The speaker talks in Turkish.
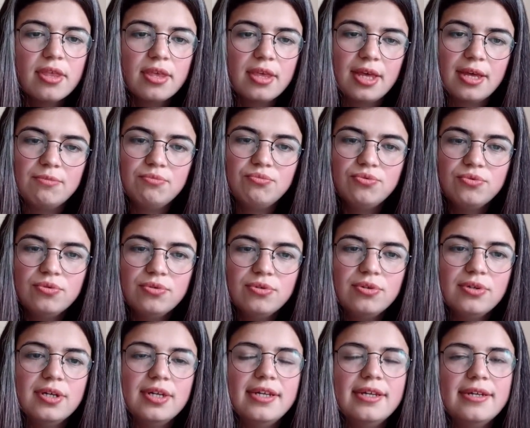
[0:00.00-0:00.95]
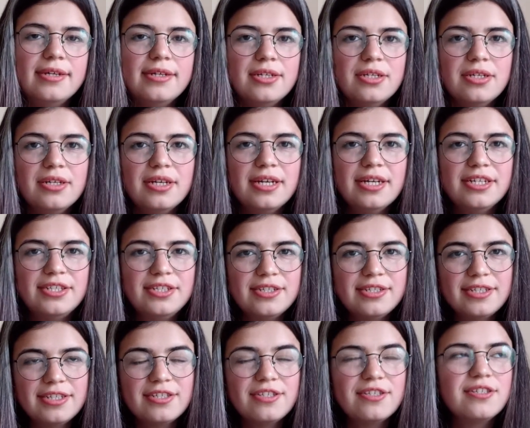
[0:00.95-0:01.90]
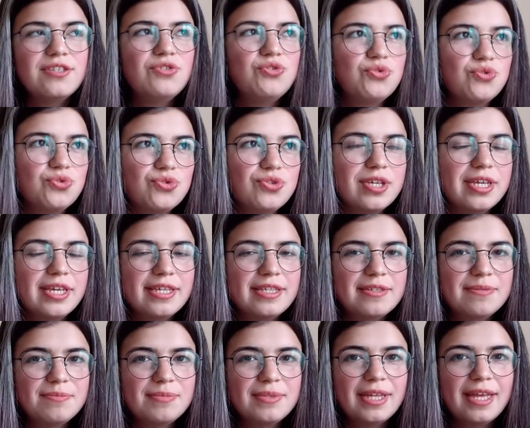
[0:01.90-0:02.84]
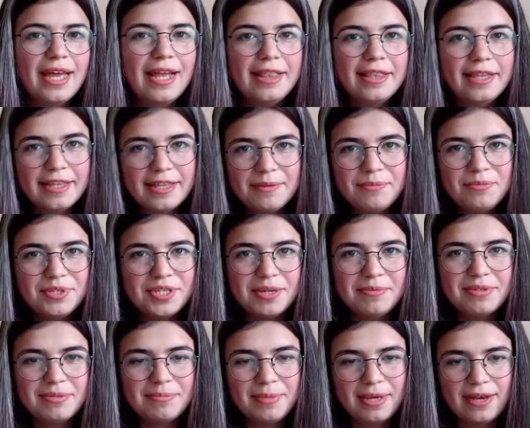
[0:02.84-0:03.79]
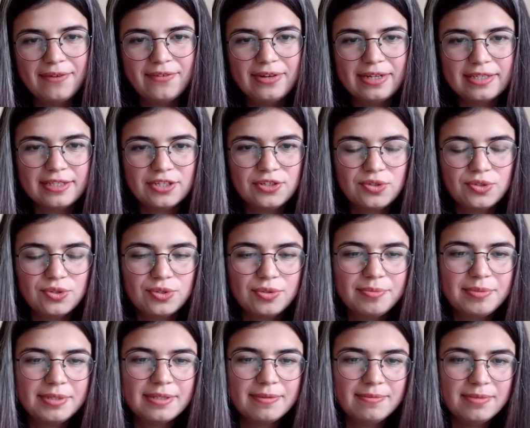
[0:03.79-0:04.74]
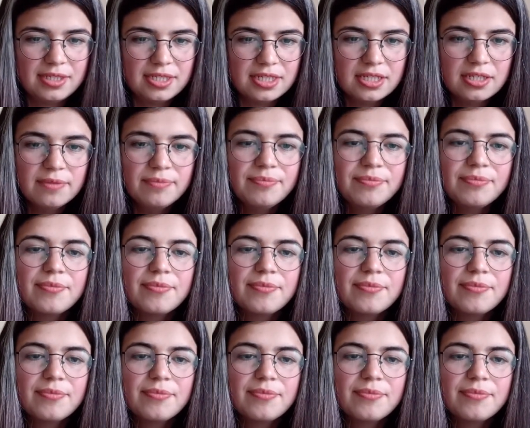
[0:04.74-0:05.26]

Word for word: Yani bu e, açıkçası yüz yüze eğitimde elde edemeyeceğimiz bir avantaj oldu bizim için.